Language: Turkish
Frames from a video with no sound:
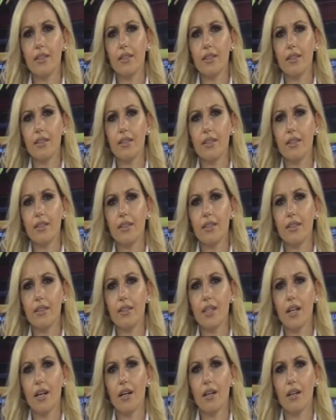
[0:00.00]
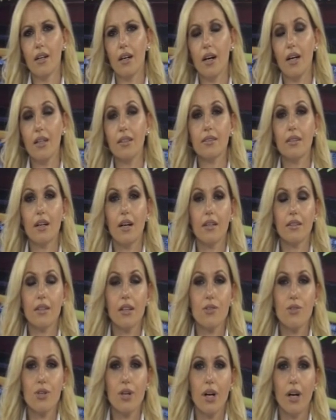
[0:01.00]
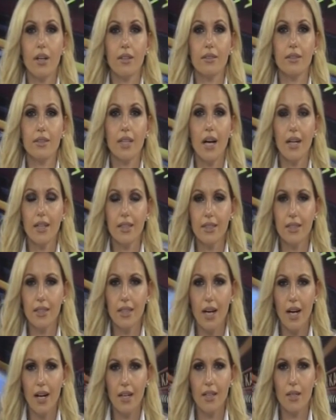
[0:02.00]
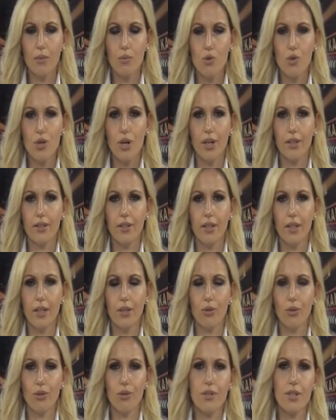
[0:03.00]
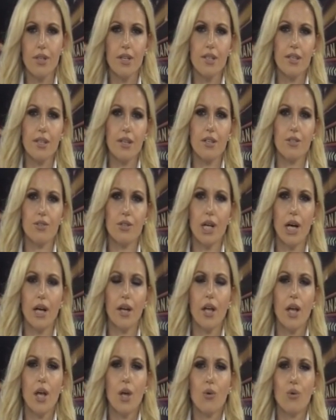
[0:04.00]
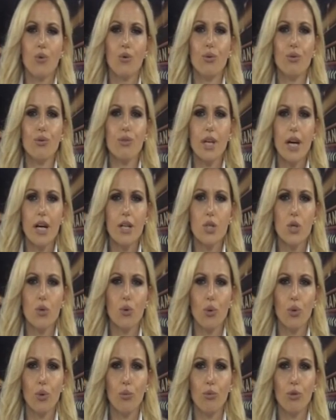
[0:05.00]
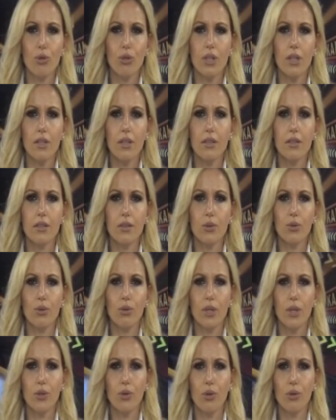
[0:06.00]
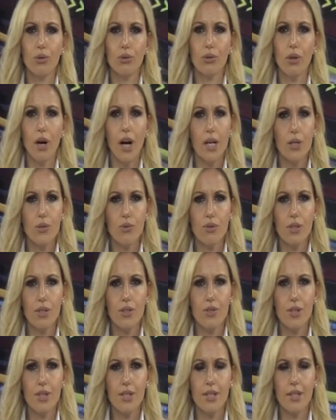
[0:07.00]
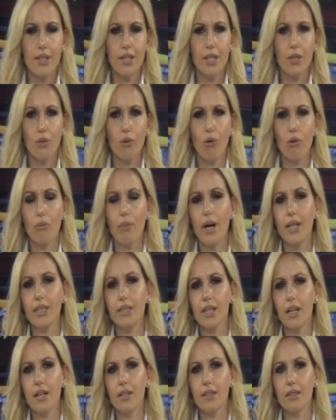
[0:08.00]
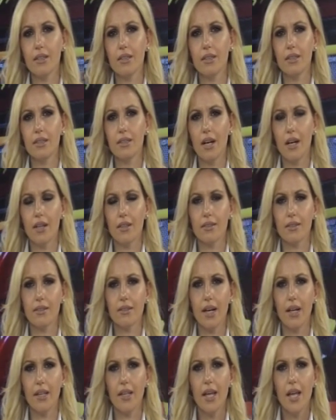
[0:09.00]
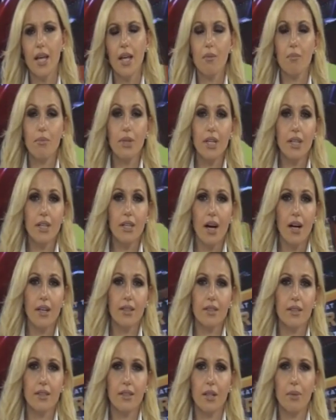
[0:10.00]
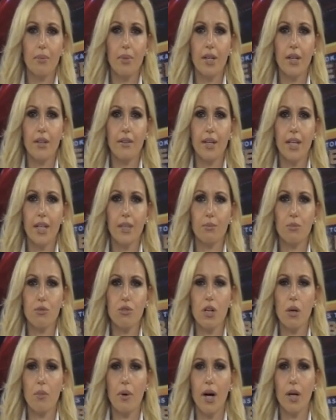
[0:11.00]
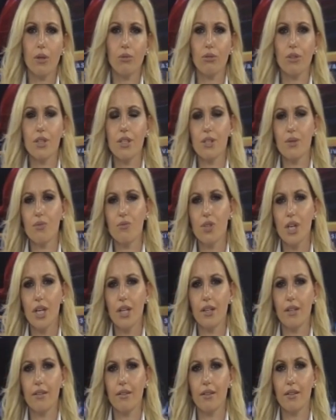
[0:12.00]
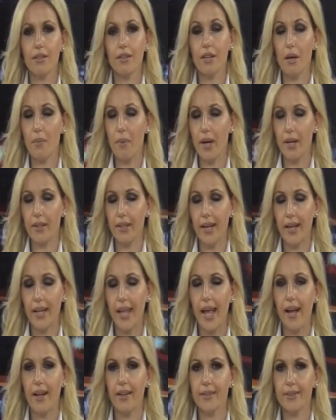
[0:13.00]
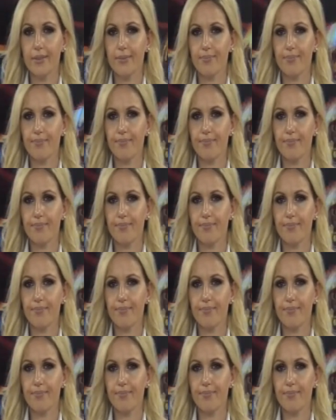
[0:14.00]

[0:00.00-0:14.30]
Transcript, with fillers: Antalya ard arda çıkan yangınlarla mücadele ediyor sayın seyirciler. Yüzlerce dönümlük alanın küle döndüğü Aksu ilçesindeki orman yangınının ardından bir yangın haberi de bu sabah turizm cenneti Kemer'den geldi.